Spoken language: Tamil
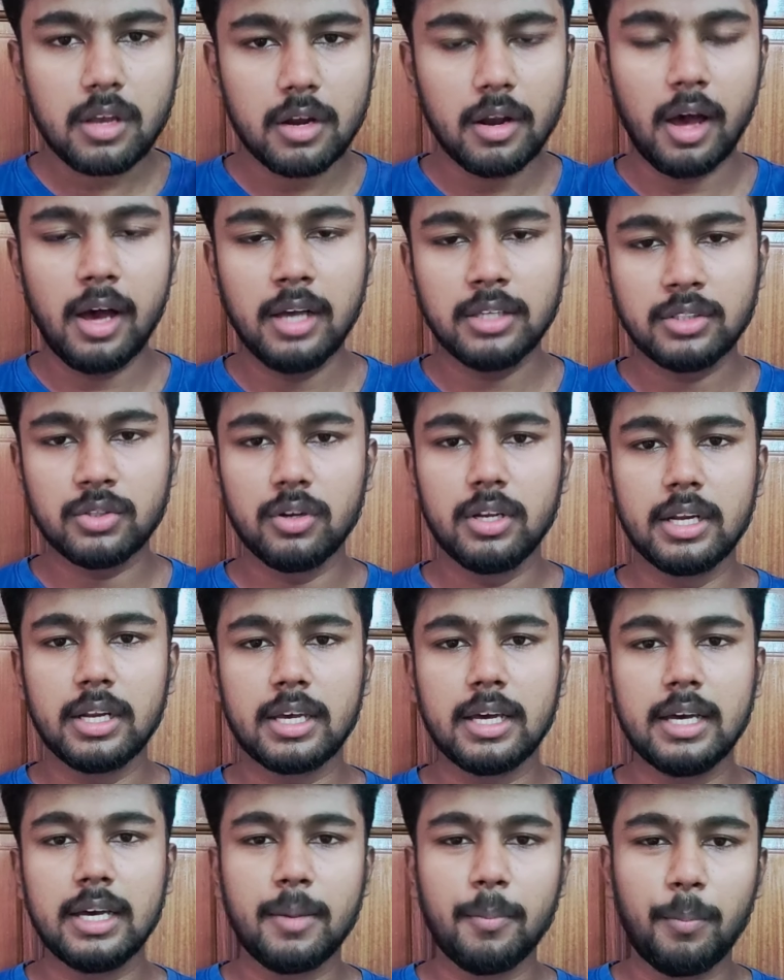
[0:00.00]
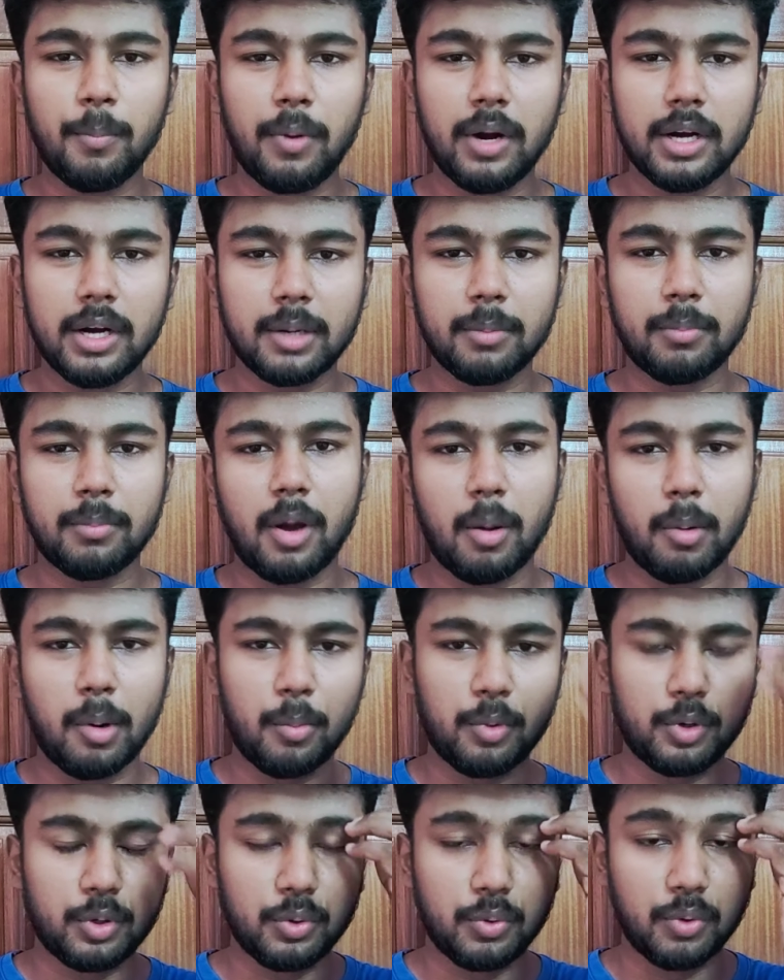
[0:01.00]
நான் சொல்லியிருக்கேன் இம்பார்ட்டன்ட் ப்ராப்ளம்
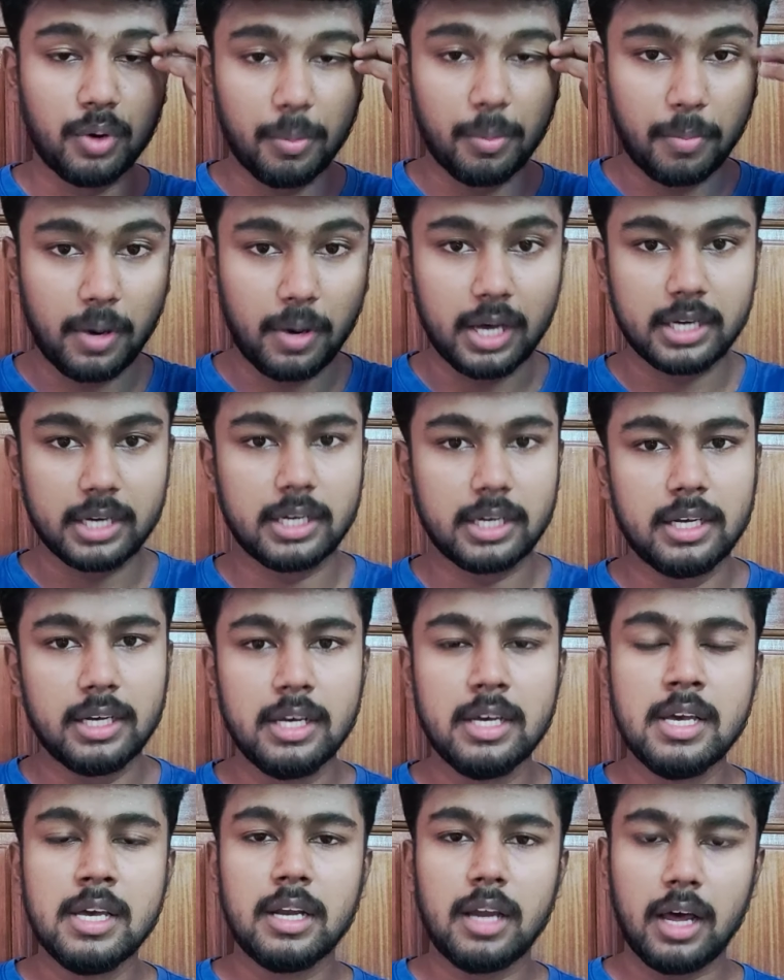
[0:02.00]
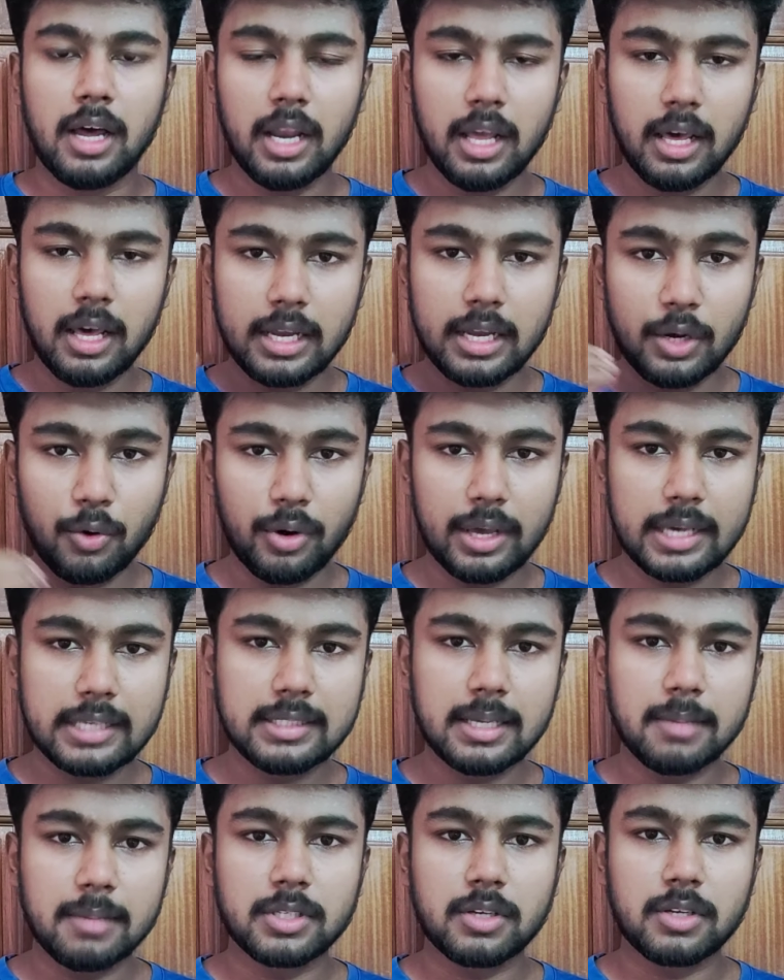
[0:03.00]
மட்டும் கூட பாருங்கள் நான்லாம் என்னோடய
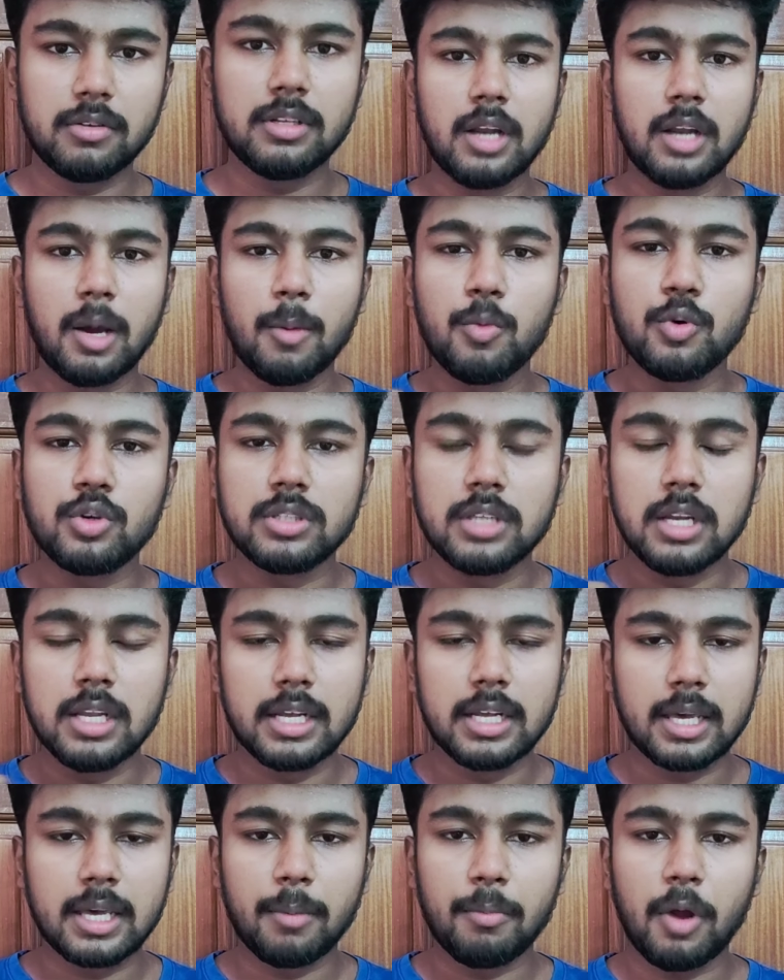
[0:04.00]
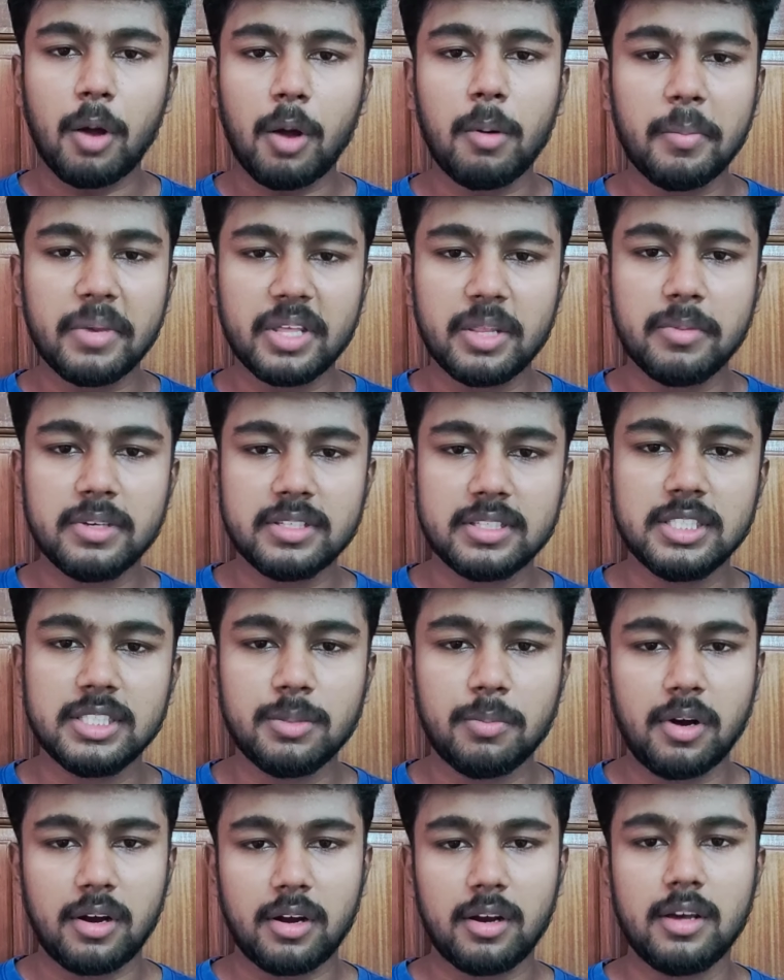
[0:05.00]
எக்ஸாம்ஸ்க்கு நான் புக்ஸில் இருக்க ப்ராப்ளம் எதுவுமே செஞ்சு
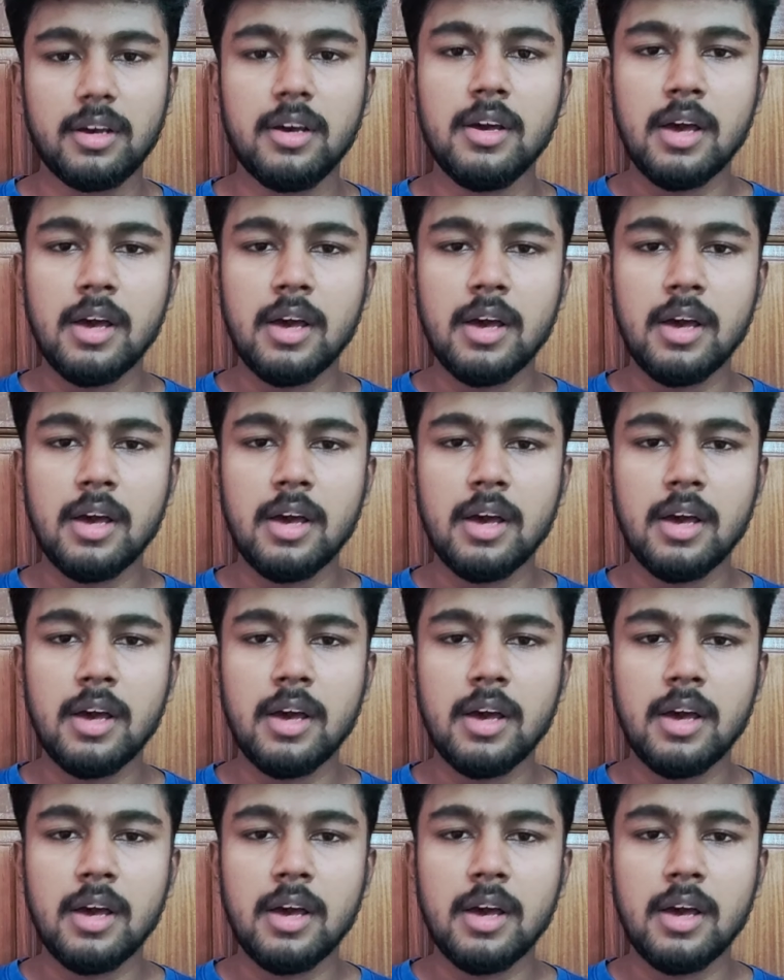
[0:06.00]
பார்க்கல